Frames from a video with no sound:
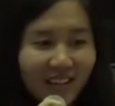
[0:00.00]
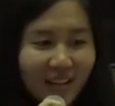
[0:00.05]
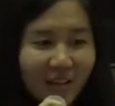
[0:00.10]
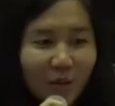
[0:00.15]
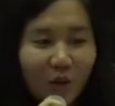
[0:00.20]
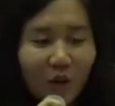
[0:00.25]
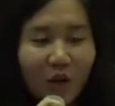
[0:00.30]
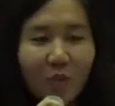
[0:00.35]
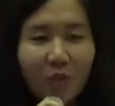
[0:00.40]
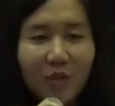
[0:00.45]

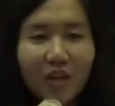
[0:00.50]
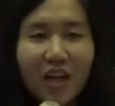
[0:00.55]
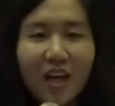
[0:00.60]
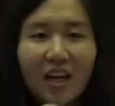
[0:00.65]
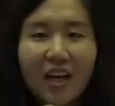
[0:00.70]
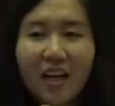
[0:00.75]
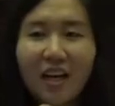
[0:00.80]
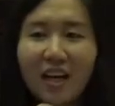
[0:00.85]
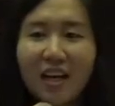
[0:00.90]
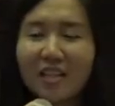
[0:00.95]
Walaupun
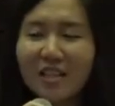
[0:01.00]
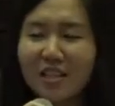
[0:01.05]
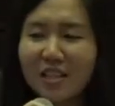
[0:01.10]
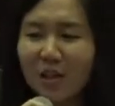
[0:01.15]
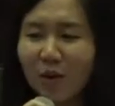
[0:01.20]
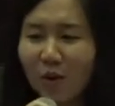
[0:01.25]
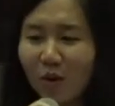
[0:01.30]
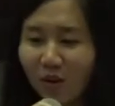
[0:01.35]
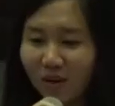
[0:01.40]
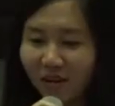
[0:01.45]
kalian ngerasa saya
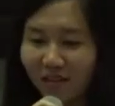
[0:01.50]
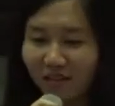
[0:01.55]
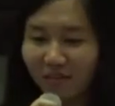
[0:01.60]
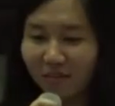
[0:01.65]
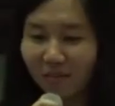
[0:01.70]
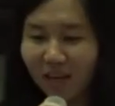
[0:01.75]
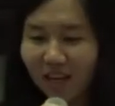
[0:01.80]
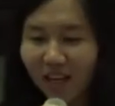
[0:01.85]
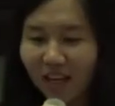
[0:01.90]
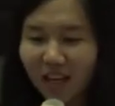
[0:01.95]
kok
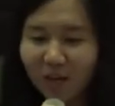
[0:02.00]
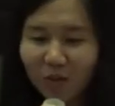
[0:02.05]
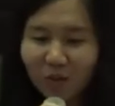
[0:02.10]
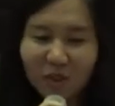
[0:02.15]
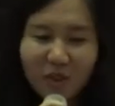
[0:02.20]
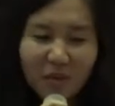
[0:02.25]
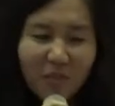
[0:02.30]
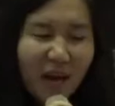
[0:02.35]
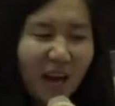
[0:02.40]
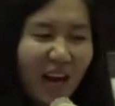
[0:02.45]
pelayanan tuh
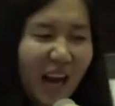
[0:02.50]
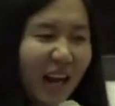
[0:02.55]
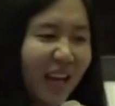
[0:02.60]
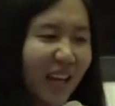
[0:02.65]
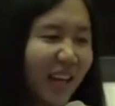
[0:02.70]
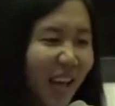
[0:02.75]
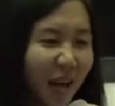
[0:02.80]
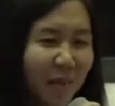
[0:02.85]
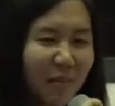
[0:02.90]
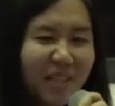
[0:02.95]
dimarahin
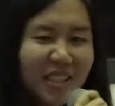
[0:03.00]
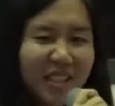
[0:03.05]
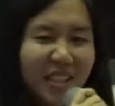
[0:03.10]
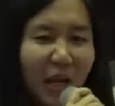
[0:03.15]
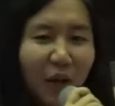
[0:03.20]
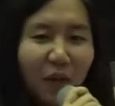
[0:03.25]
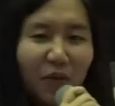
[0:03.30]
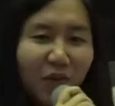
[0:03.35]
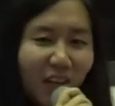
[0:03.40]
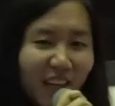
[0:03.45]
nih sama si
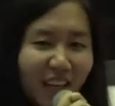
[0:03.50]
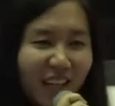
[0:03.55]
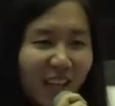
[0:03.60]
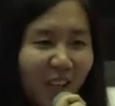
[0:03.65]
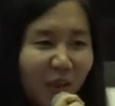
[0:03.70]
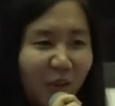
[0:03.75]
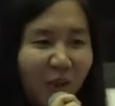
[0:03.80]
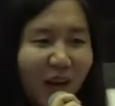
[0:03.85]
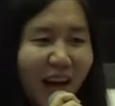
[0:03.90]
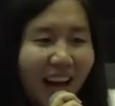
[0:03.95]
Devlin
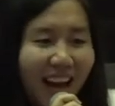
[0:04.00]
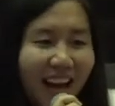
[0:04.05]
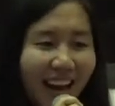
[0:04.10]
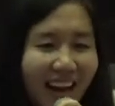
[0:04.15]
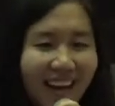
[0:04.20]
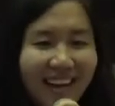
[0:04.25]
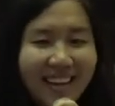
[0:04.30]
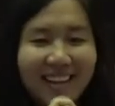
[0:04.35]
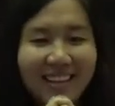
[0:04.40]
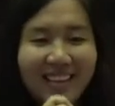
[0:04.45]
gitu galak
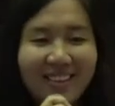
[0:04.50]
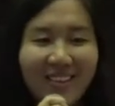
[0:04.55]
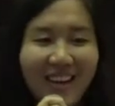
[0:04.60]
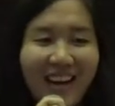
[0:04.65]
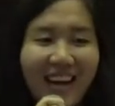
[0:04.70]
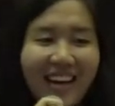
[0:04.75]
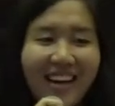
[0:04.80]
gitu kan.